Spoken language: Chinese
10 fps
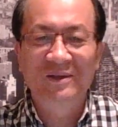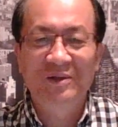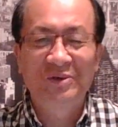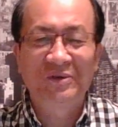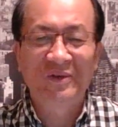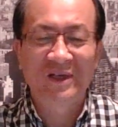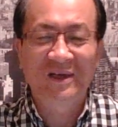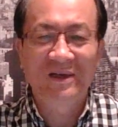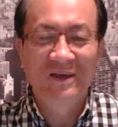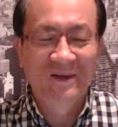都是为
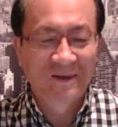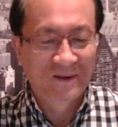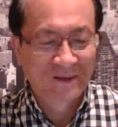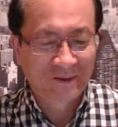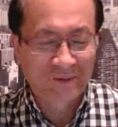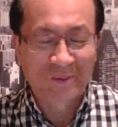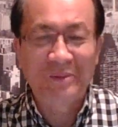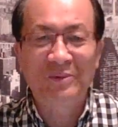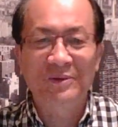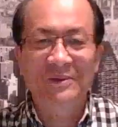了我
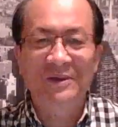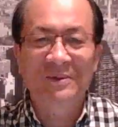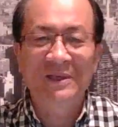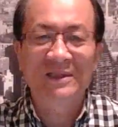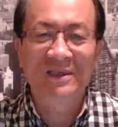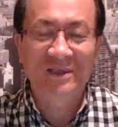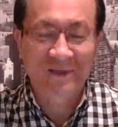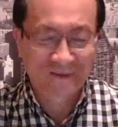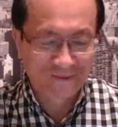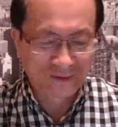们普通老百姓啊，